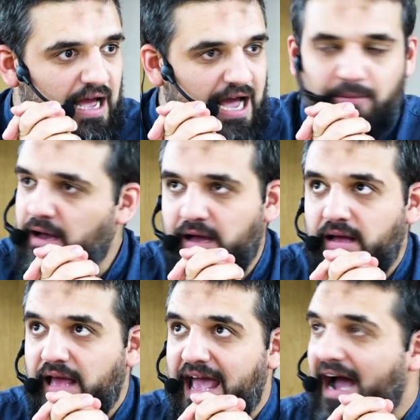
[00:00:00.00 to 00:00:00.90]

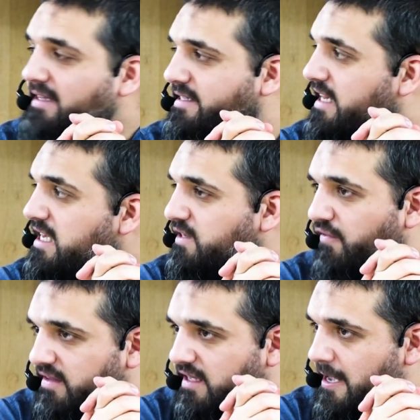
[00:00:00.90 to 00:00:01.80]
Aber er hat sie nicht
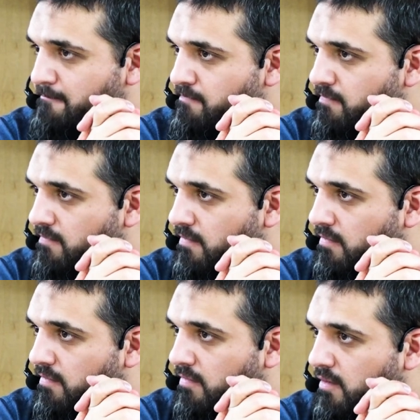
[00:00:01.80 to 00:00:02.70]
vertrieben
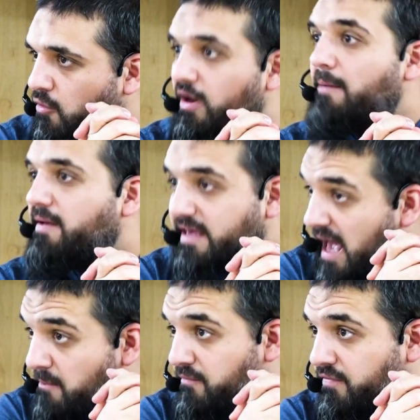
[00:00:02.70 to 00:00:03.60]
oder
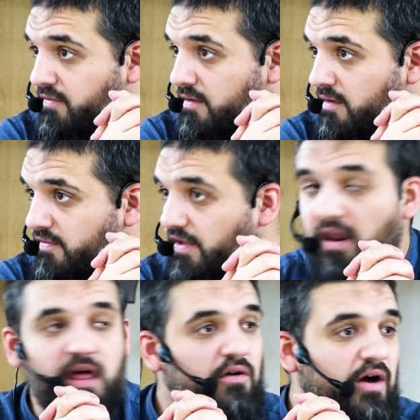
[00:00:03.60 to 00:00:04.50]
bekämpft,
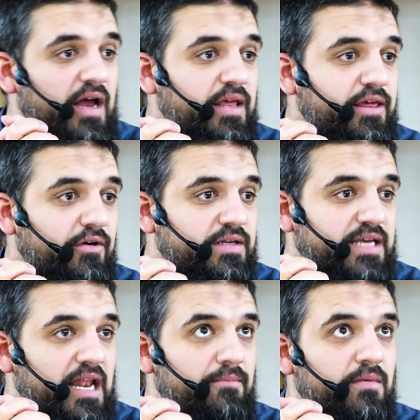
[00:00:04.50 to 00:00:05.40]
sallallahu alaihi
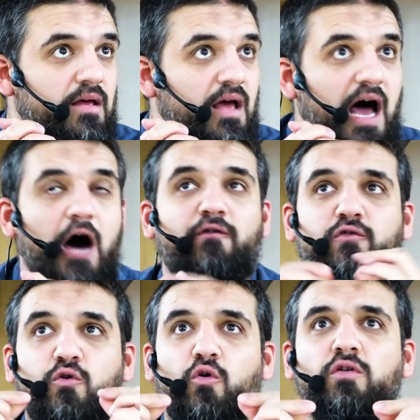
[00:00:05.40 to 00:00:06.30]
wasallam,
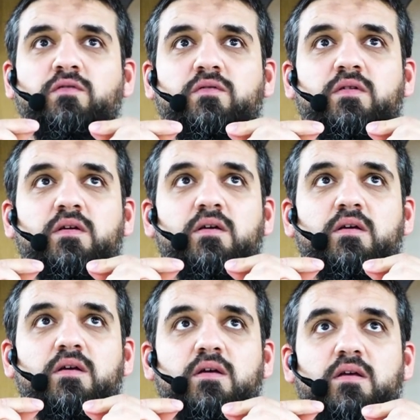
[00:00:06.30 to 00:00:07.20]
aufgrund
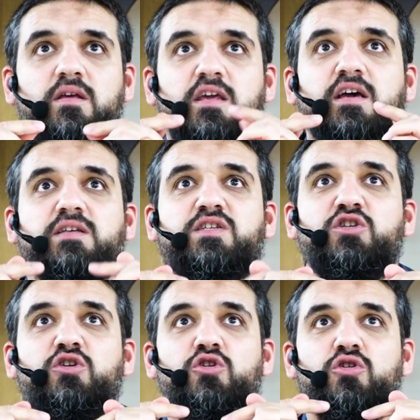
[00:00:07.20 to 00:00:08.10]
ihres
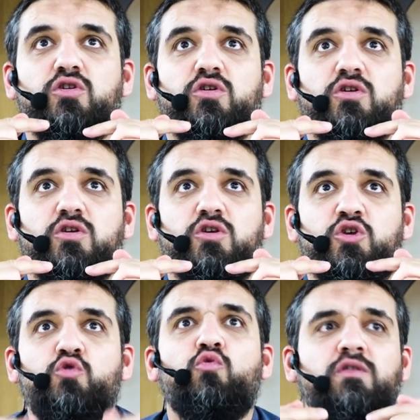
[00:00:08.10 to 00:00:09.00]

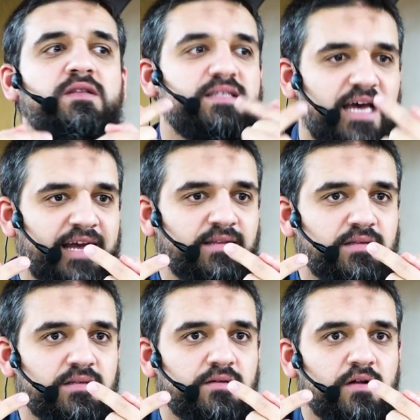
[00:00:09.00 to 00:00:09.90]

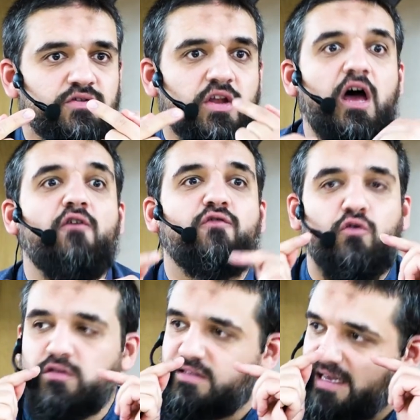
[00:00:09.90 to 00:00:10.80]
Judenseins, sondern
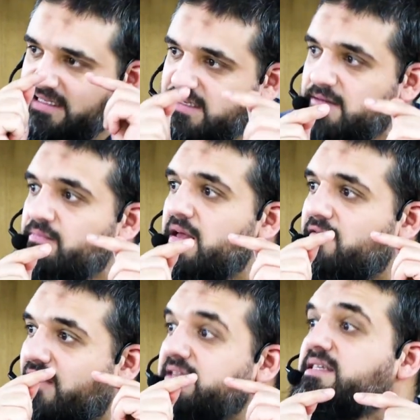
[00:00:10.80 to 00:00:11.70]
aufgrund dessen, weil